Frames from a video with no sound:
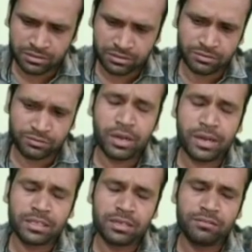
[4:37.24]
वो आया
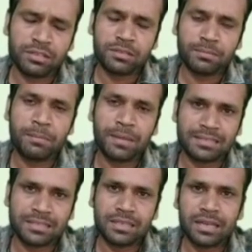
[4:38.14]
था व्हाट्सएप पे
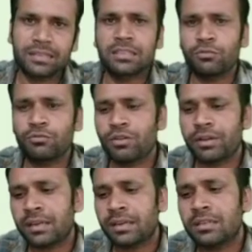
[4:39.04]
मैसेज आया था तो वो कह
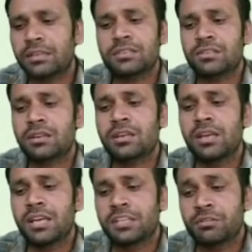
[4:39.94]
रहा था कि सर
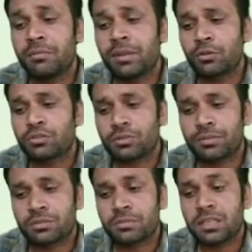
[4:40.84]
इसमें मेरे को समझ
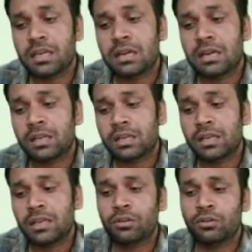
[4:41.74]
में नहीं आ रहा
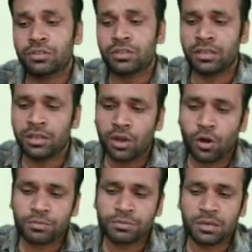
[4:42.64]
कि
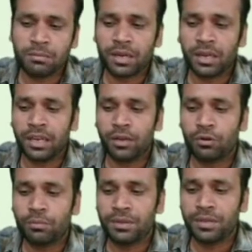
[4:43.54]
ऑप्शन नंबर ए और
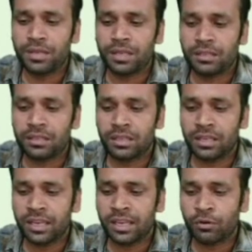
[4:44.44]
बी के अंदर
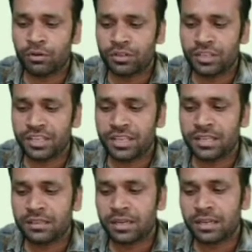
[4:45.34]
ए और डी के
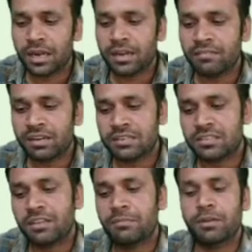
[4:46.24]
अंदर क्या डिफरेंस एंड सही
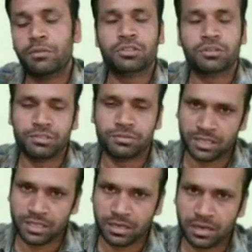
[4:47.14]
मेरे को समझ में नहीं
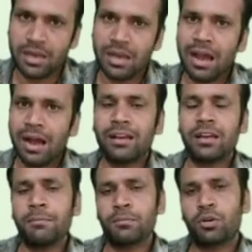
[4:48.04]
आ रहा अगर
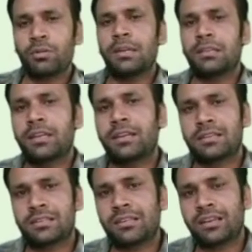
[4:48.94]
हम नॉर्मल तरीके
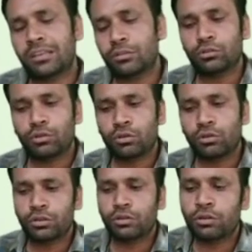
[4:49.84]
से देखें तो दोनों के
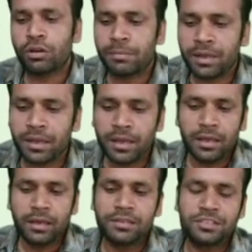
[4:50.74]
दोनों
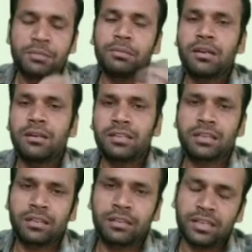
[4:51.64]
हमें सिमिलर दिख
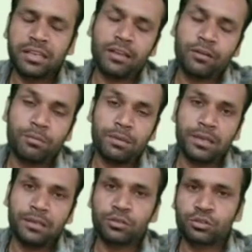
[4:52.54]
दिखने को मिलेंगे
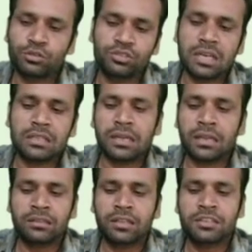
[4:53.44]
दोस्तों ज़्यादा
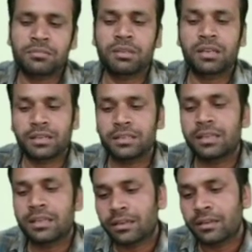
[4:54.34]
अंतर इसमें नहीं
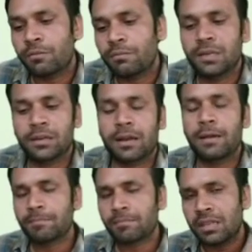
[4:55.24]
देखने को मिल रहा
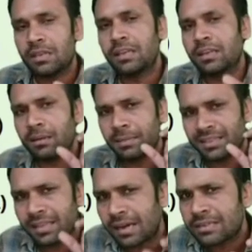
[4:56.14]
लेकिन हमें
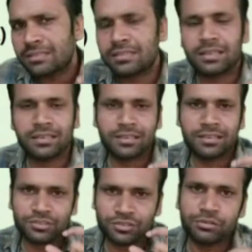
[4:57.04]
ध्यान से देखने की
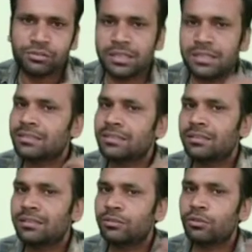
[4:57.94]
ज़रूरत है इसके अंदर
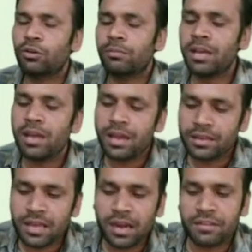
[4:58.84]
दोनों में
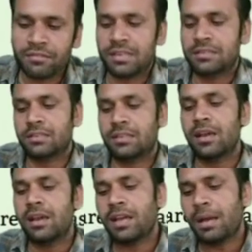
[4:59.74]
क्या डिफरेंस है
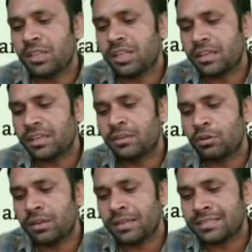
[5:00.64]
यहाँ पे देखिए
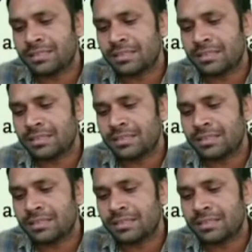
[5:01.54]
इन्होंने इसका